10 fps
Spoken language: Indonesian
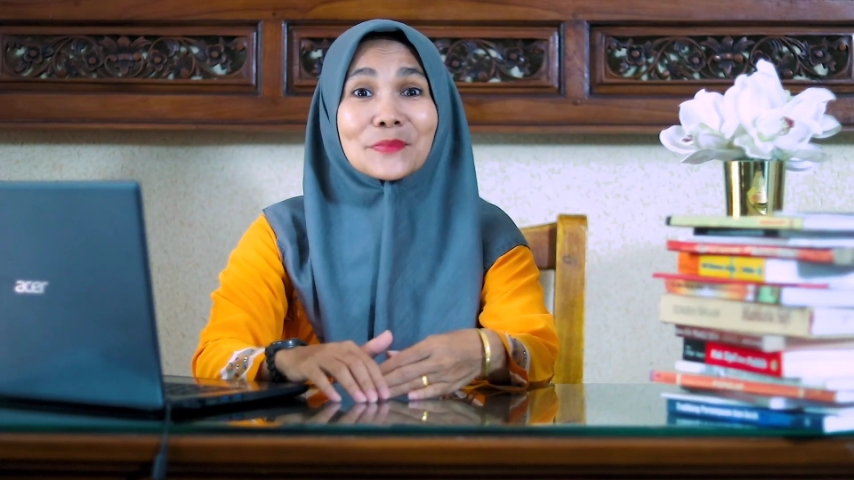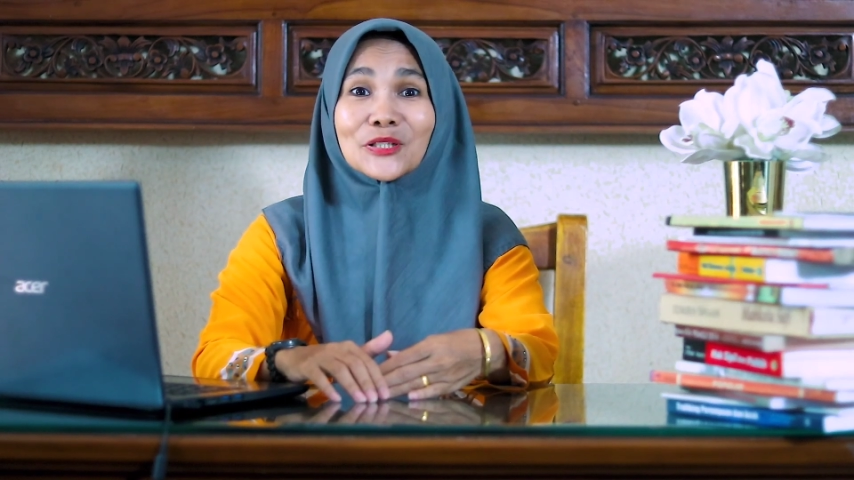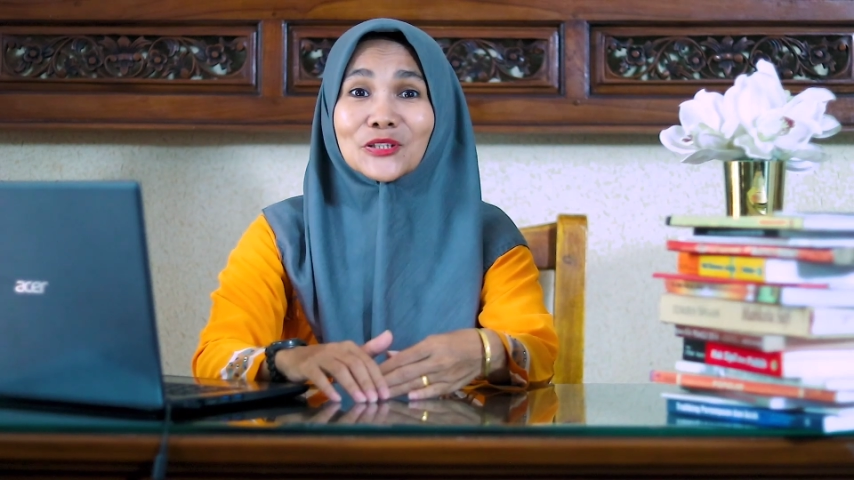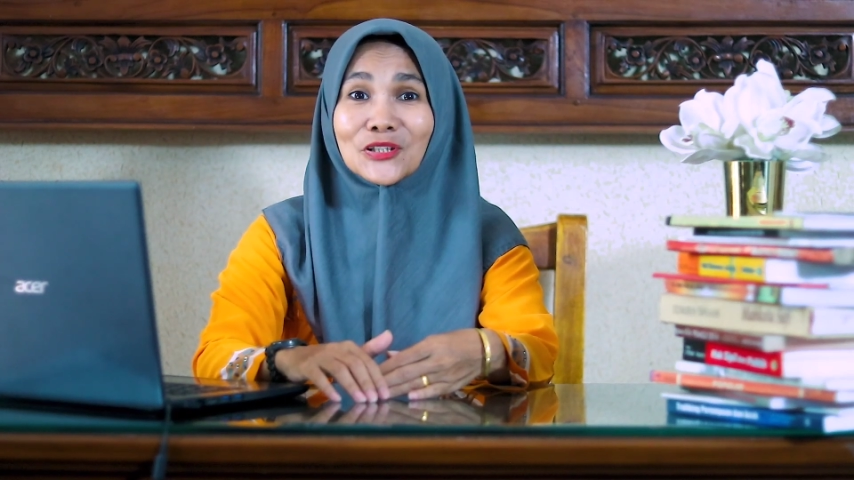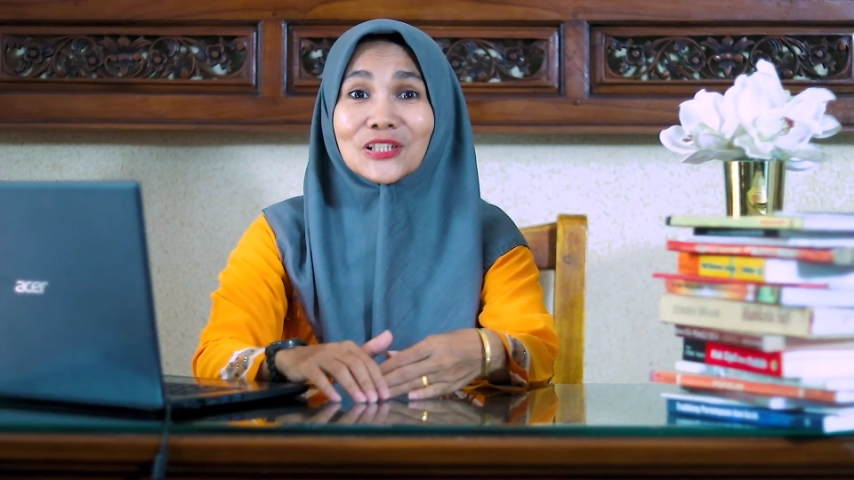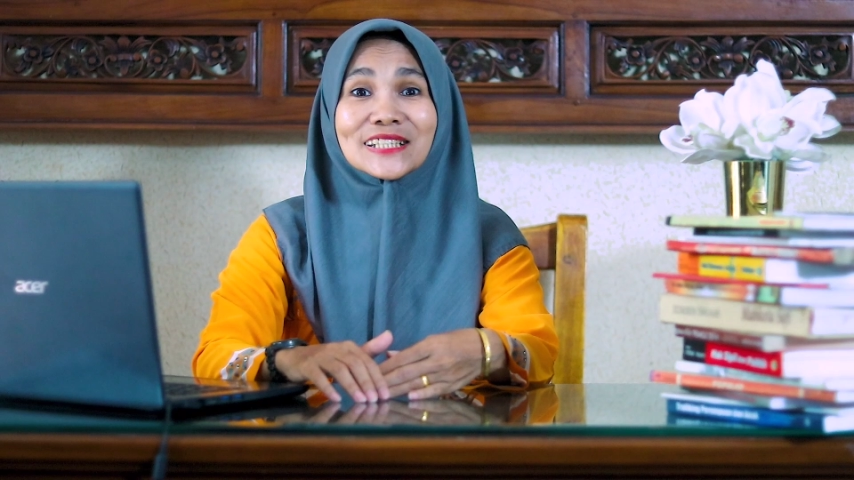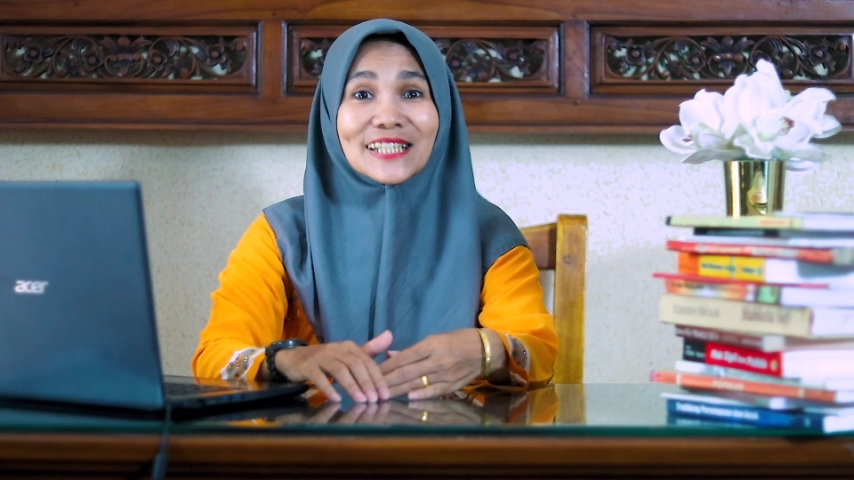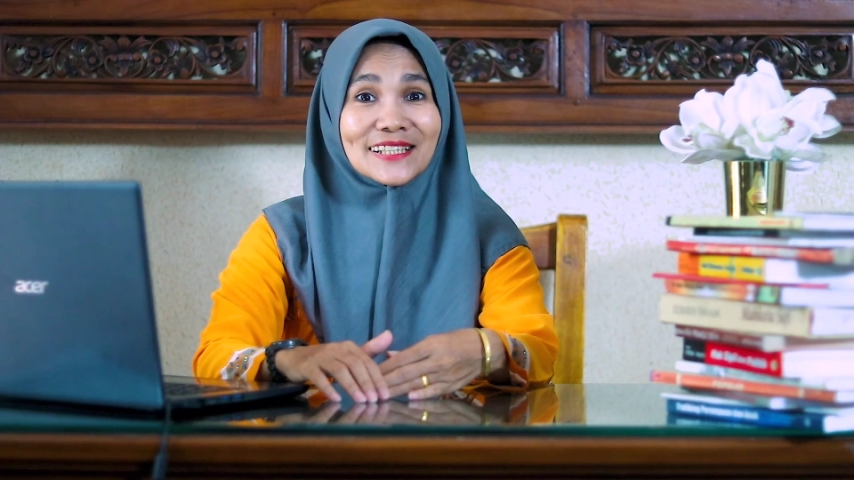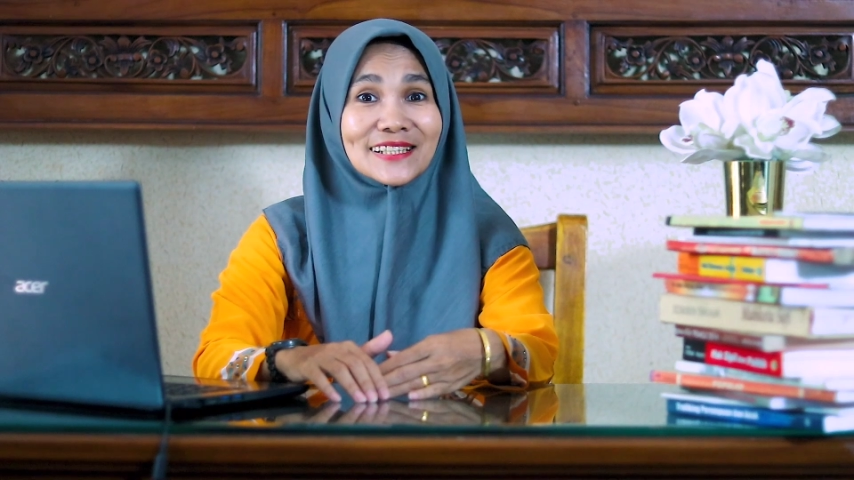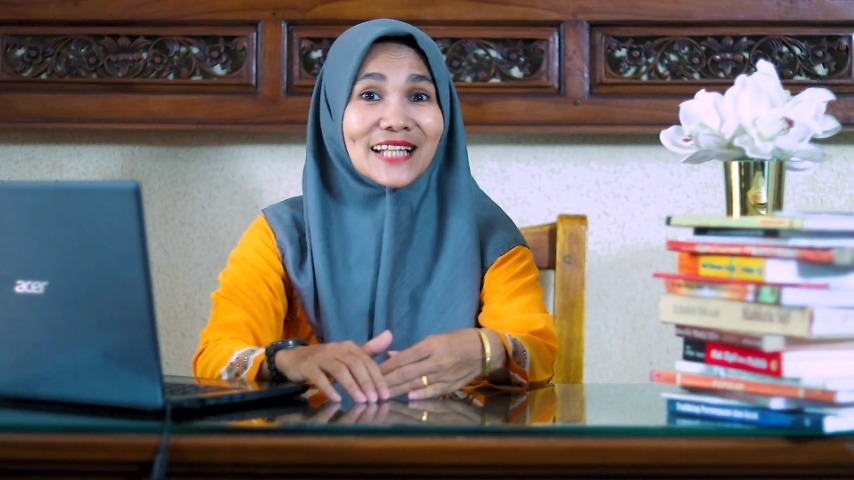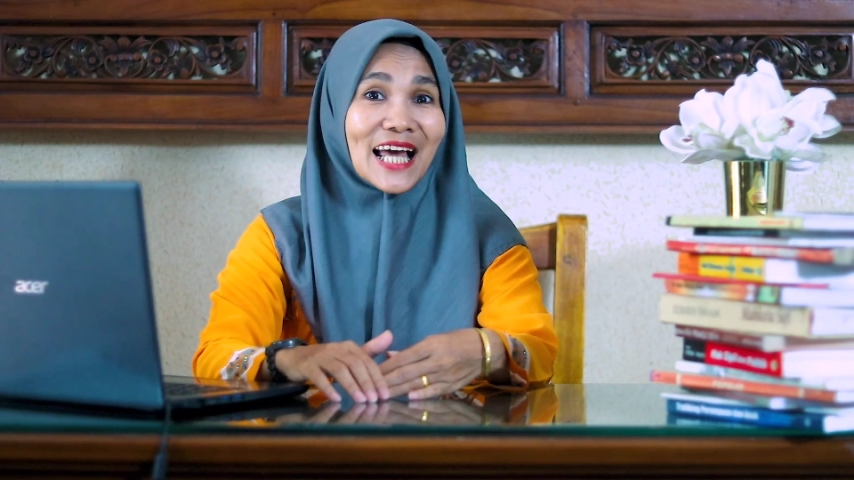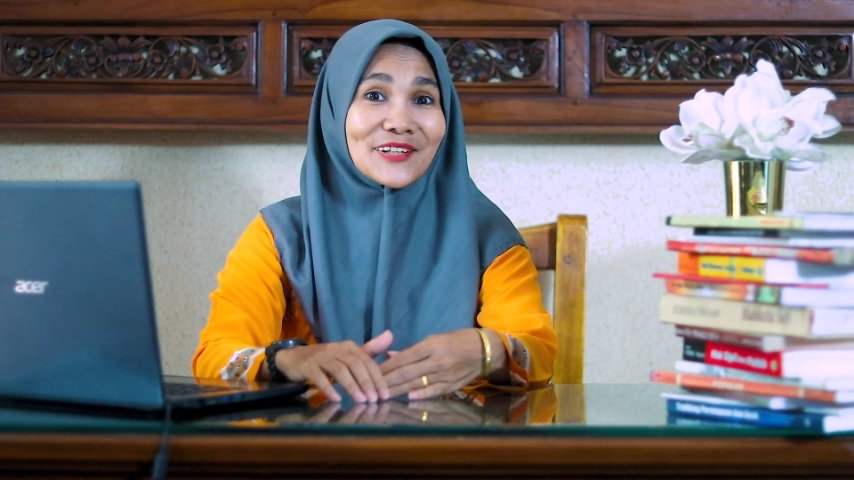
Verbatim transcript: menonton channel